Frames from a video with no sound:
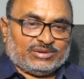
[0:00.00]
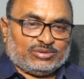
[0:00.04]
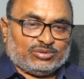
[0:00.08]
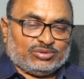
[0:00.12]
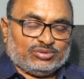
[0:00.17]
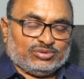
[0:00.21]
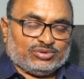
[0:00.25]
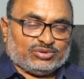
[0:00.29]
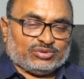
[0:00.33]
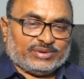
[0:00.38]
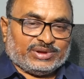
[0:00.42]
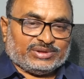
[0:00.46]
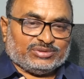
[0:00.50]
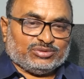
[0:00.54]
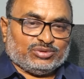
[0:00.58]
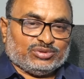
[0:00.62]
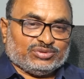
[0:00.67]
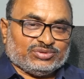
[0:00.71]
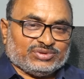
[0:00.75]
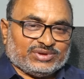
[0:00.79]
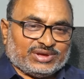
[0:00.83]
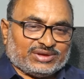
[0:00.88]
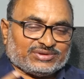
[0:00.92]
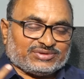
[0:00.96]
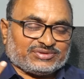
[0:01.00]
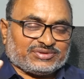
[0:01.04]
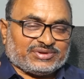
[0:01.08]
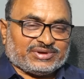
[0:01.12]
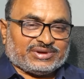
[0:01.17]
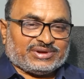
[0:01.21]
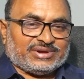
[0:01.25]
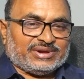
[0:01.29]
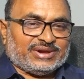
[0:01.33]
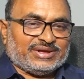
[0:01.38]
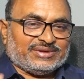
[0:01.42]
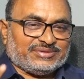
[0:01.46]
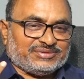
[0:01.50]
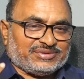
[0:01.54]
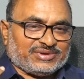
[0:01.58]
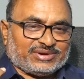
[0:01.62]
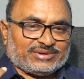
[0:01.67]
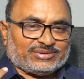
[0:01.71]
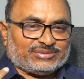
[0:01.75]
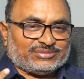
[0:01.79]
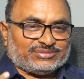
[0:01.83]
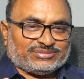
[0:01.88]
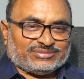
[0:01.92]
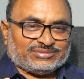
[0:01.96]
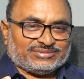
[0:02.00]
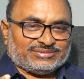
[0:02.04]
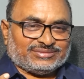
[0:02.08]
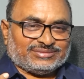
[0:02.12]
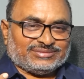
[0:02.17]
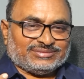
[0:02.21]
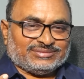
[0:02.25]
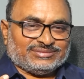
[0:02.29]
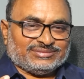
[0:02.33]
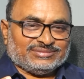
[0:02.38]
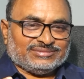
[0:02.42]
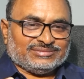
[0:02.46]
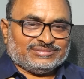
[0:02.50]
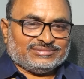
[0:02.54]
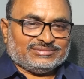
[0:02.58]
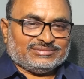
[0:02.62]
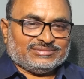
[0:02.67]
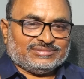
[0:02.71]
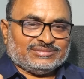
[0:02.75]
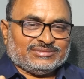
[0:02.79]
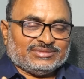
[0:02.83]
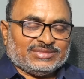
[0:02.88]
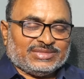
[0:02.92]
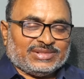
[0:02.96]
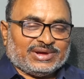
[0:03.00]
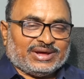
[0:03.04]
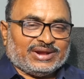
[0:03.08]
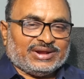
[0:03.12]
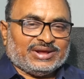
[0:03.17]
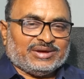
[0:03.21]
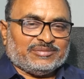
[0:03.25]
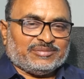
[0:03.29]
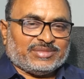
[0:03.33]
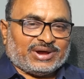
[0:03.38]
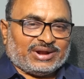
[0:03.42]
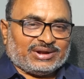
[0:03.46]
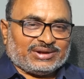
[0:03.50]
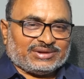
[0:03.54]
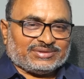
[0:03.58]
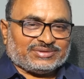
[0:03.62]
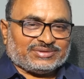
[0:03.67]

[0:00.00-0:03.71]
కొంచెం ఎంతూజియాస్టిక్ నేచరు అనే మాట